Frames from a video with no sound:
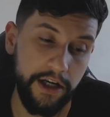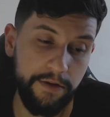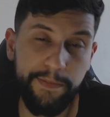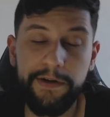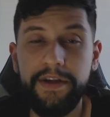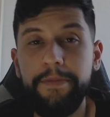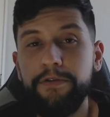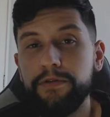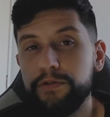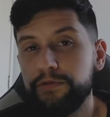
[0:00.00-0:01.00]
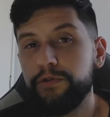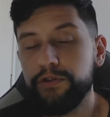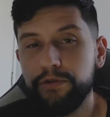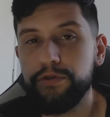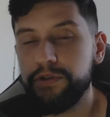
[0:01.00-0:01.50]
E no primeiro tempo foi dois,
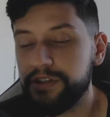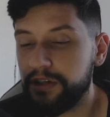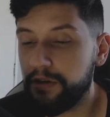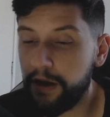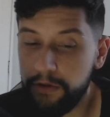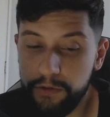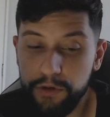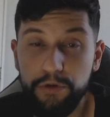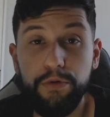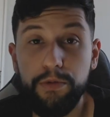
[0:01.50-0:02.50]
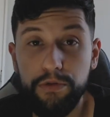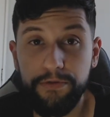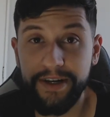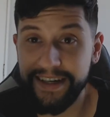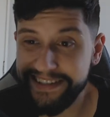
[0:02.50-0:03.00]
dois gols do Cristiano Ronaldo e um do Bruno
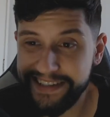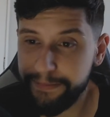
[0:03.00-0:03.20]
Fernandes,